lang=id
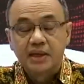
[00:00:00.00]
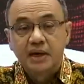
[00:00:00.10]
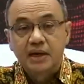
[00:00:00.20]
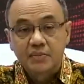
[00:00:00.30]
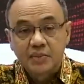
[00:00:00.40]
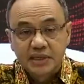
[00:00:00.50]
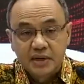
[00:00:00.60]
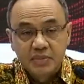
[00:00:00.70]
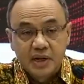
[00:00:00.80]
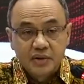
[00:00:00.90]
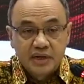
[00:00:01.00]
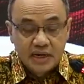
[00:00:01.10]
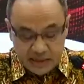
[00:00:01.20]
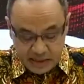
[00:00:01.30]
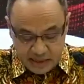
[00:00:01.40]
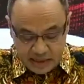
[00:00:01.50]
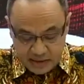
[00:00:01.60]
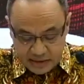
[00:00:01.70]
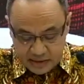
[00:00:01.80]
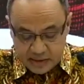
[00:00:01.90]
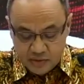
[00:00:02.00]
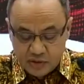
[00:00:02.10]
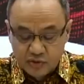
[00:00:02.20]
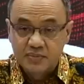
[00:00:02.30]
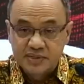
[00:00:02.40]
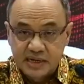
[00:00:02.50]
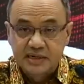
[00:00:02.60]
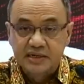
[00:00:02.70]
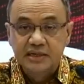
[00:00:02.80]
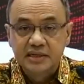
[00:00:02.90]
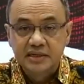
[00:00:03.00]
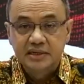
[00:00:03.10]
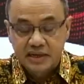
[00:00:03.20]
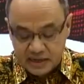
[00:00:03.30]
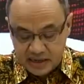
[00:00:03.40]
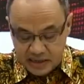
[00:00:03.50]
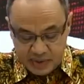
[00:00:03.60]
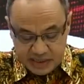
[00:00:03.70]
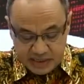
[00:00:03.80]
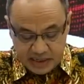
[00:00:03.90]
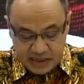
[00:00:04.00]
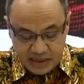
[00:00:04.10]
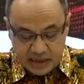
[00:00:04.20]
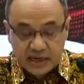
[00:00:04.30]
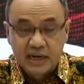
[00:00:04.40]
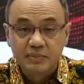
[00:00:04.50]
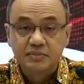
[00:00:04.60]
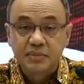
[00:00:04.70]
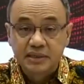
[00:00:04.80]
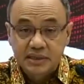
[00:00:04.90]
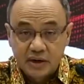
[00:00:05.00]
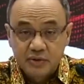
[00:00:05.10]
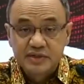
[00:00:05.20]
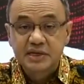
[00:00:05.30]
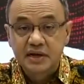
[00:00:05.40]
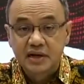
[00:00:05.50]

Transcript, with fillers: Harapannya melalui kehadiran kedua duta besar ini, rekan-rekan media akan dapat mengetahui secara